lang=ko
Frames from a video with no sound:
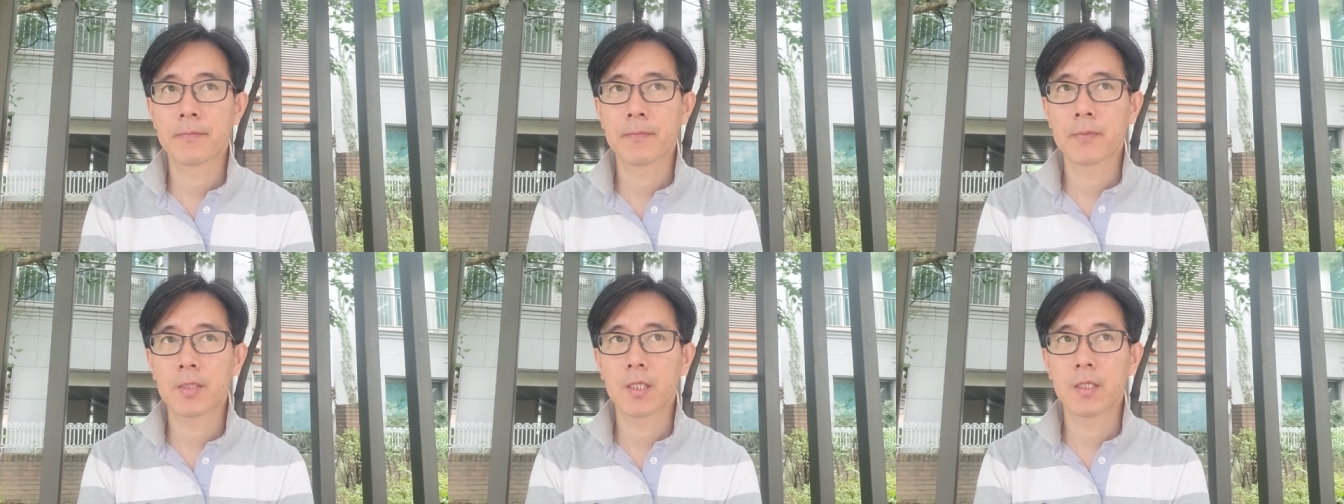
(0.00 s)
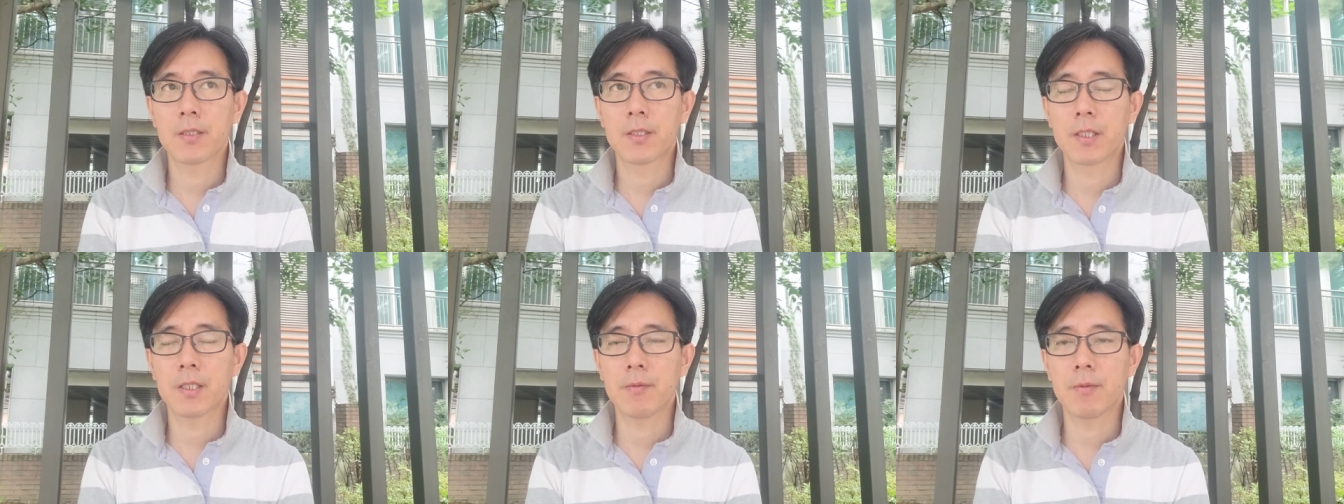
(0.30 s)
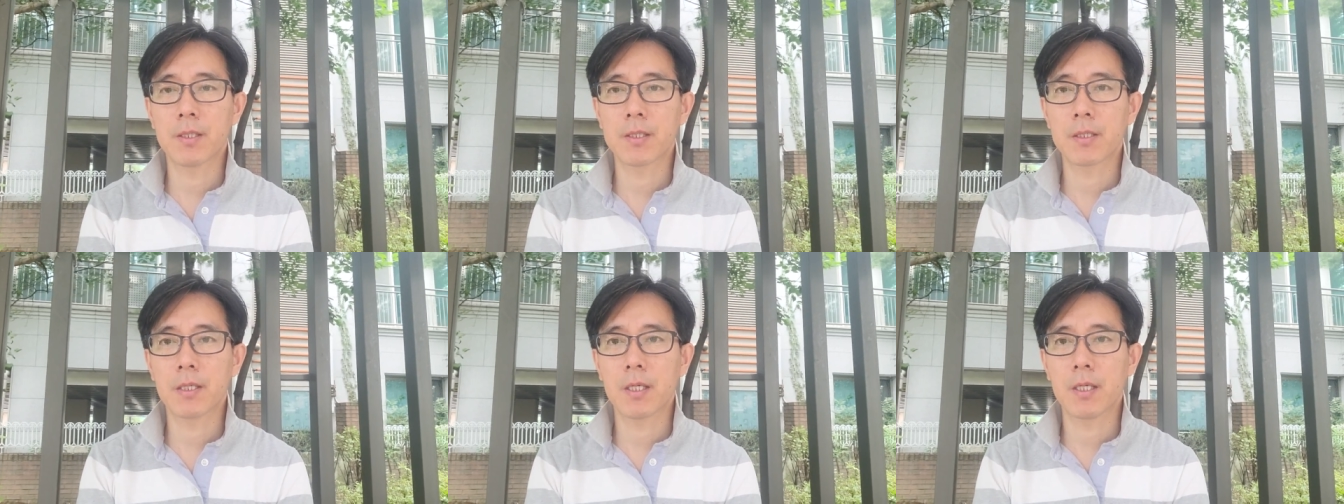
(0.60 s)
그냥
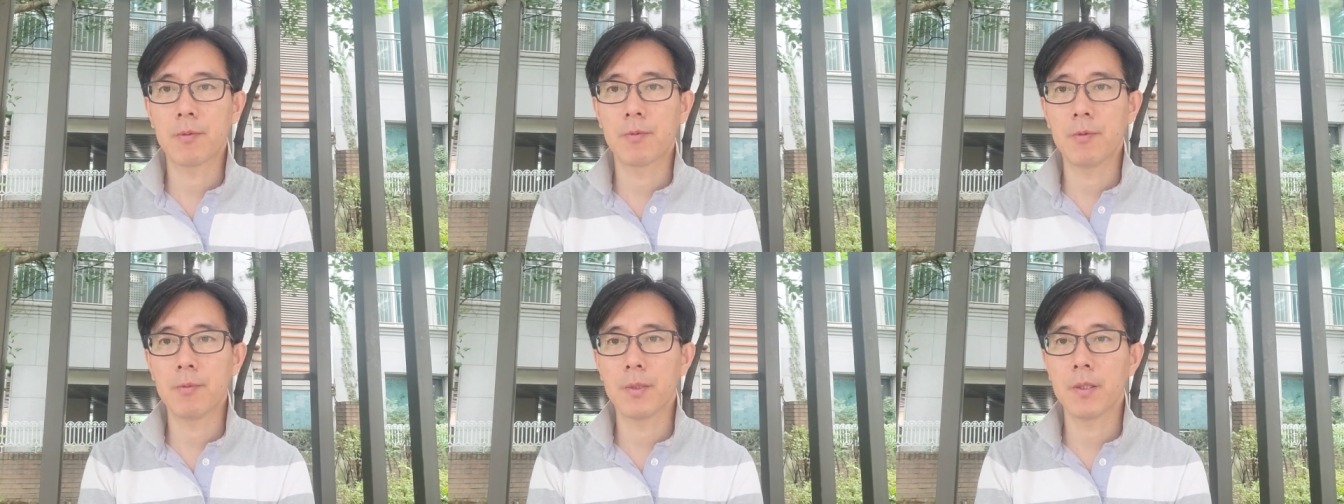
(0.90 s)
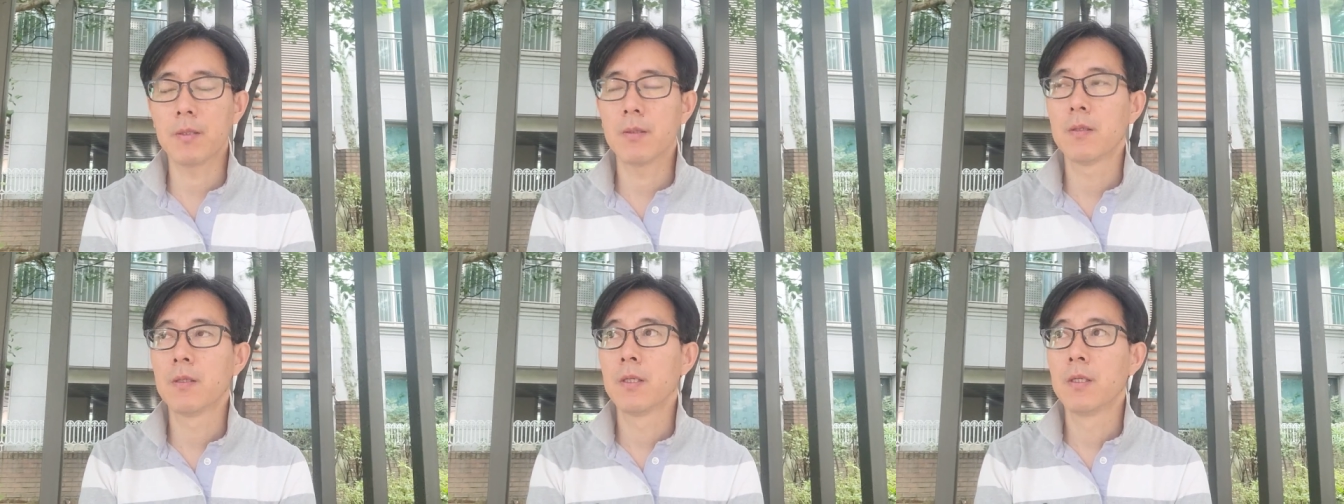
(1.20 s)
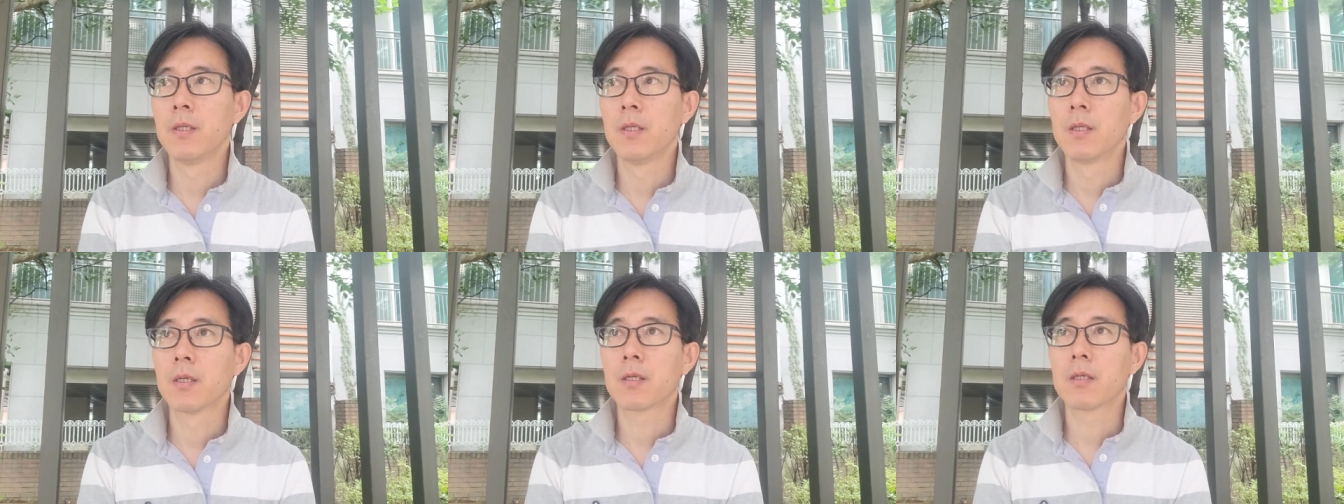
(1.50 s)
지금만 생각해 보면
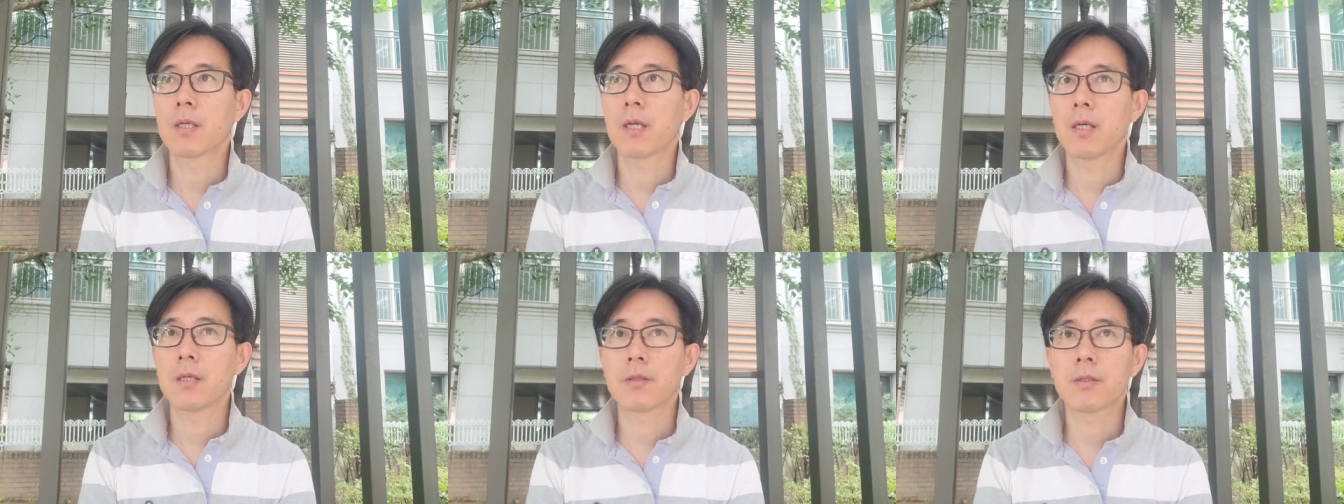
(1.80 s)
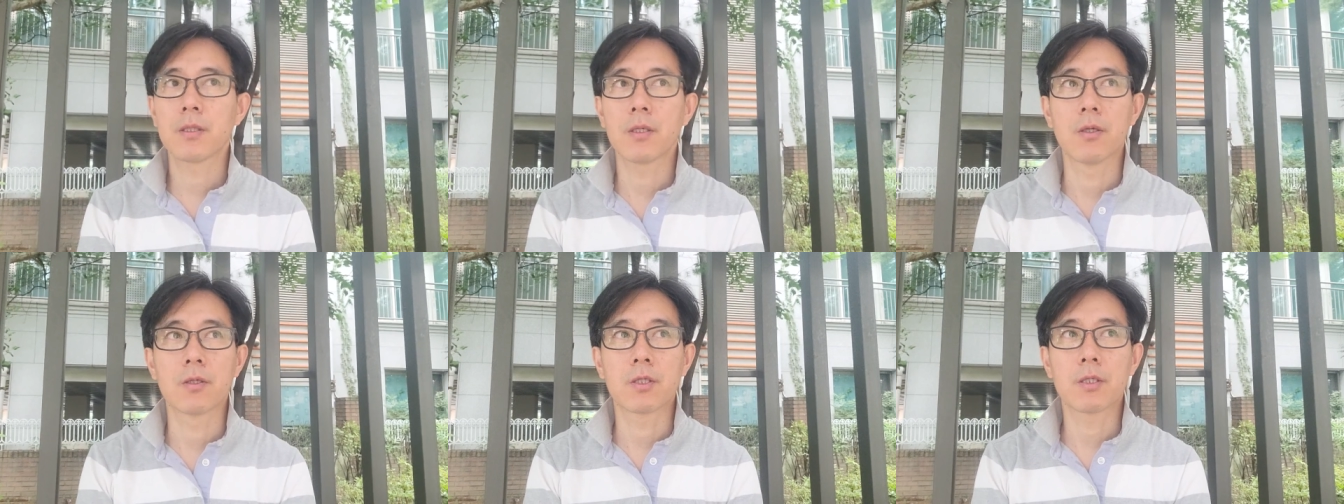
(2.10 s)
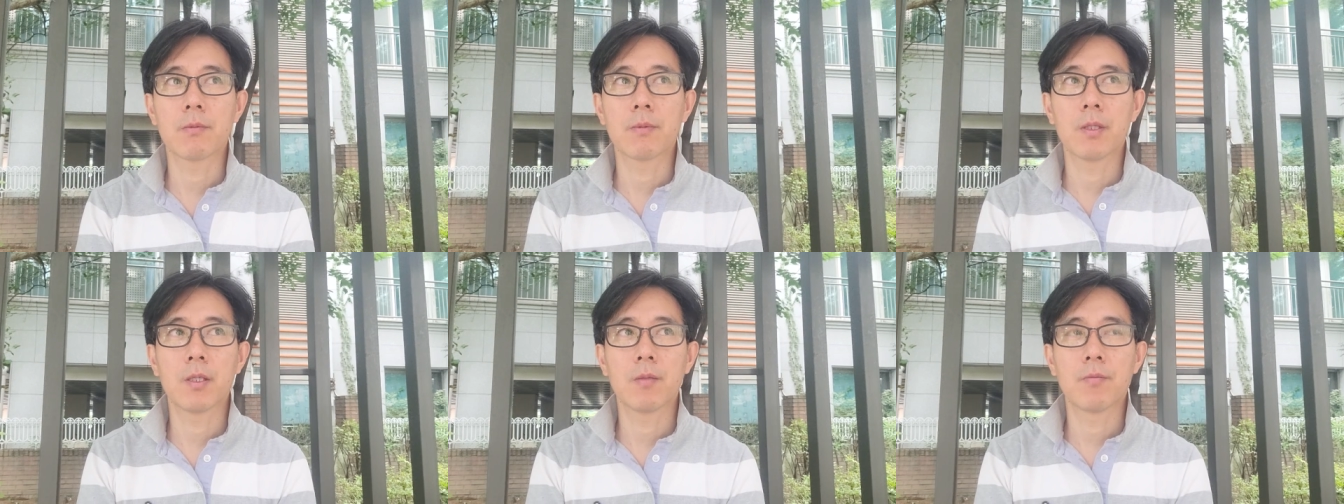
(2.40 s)
그런 것들이
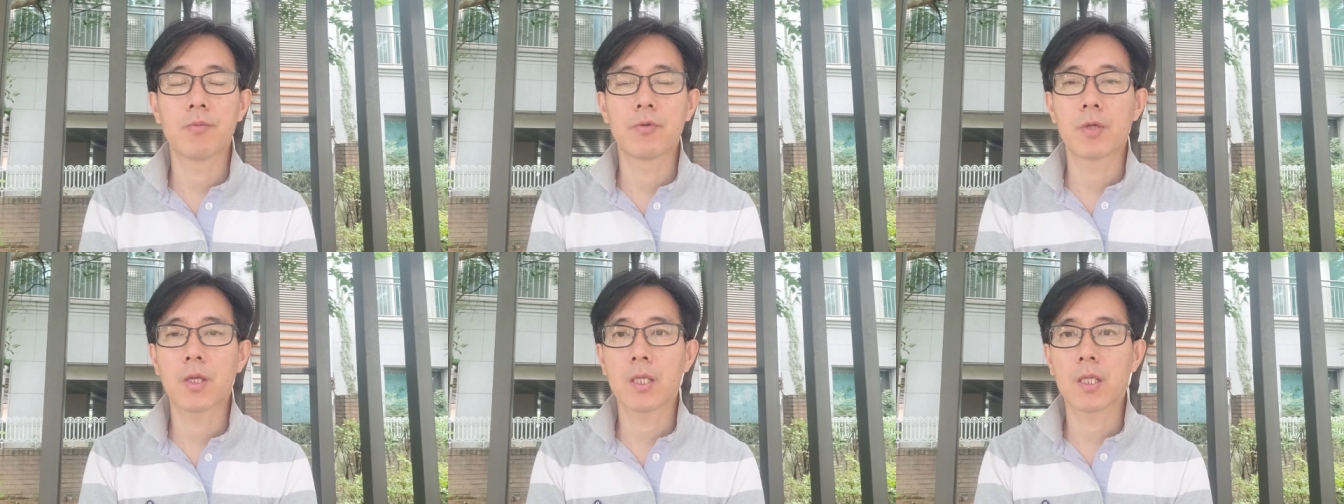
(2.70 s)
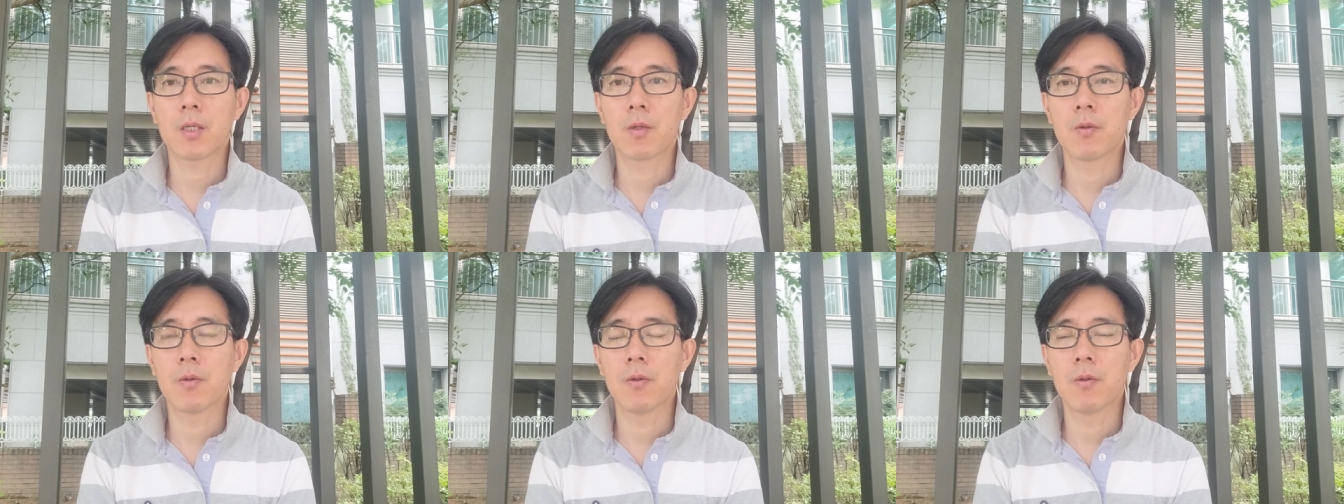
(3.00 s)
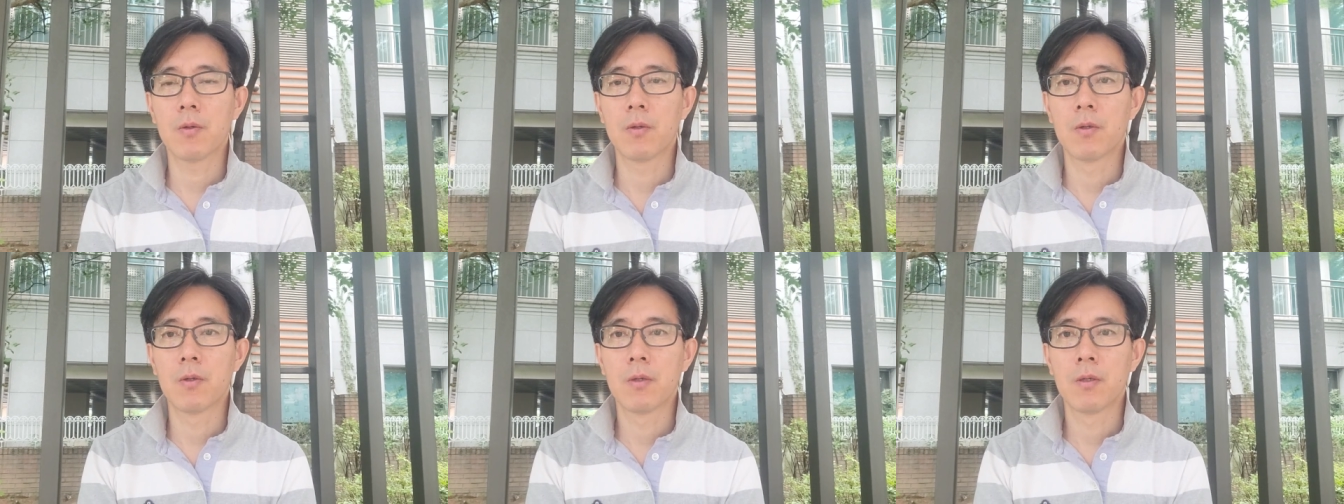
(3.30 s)
어쩌면
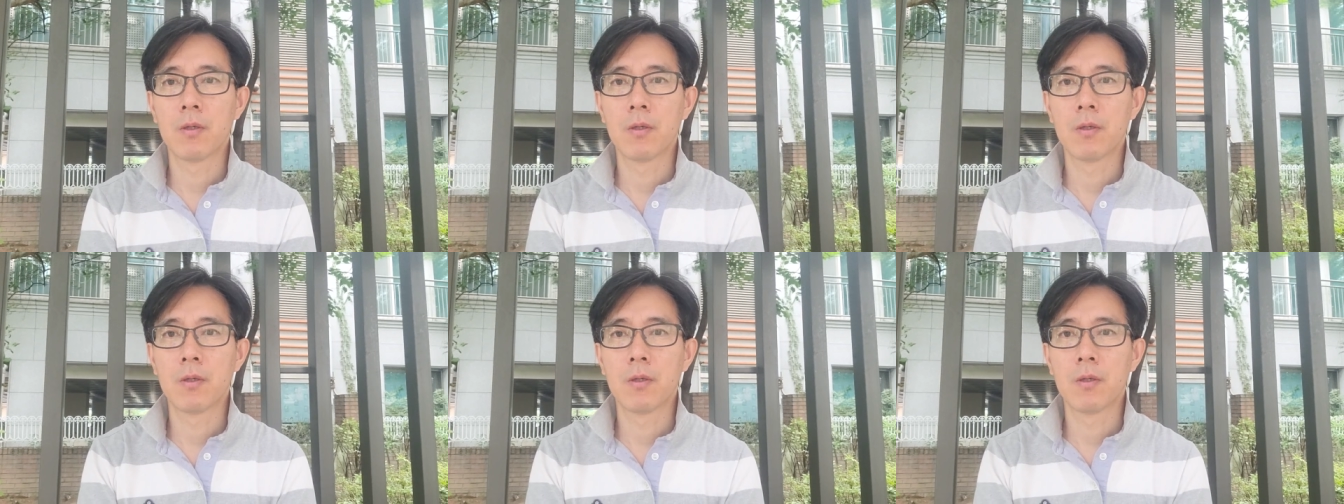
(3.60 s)
불행이고